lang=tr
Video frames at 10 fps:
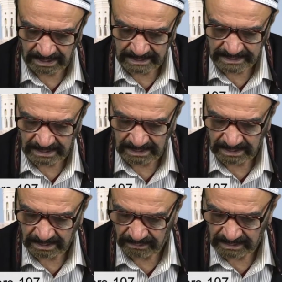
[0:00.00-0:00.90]

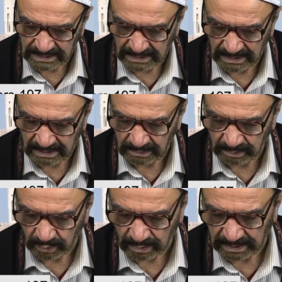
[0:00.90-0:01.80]
Aleyhisselatü Vesselam'ın
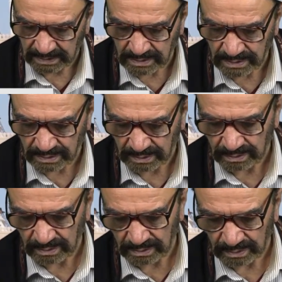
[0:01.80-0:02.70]
mutlak
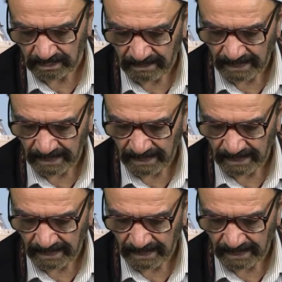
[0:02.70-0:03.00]
sonluğu